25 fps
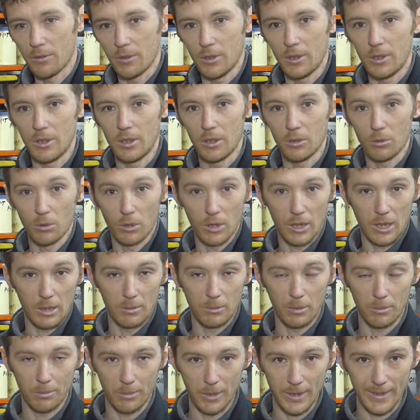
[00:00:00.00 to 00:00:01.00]
и не только
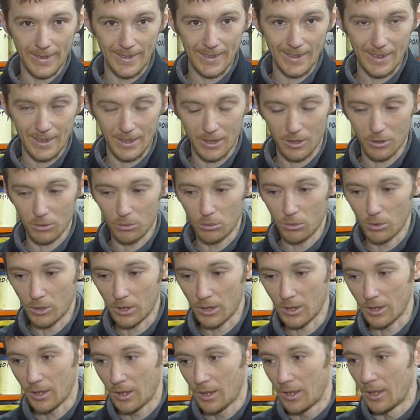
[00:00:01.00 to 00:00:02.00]
мопедной
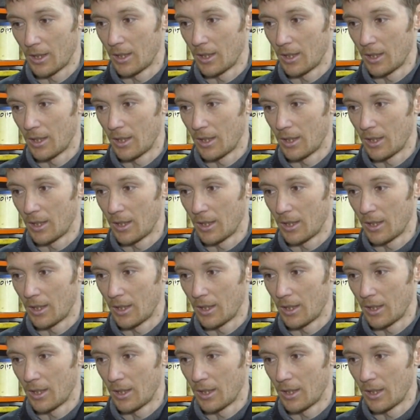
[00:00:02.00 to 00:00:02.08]
категории.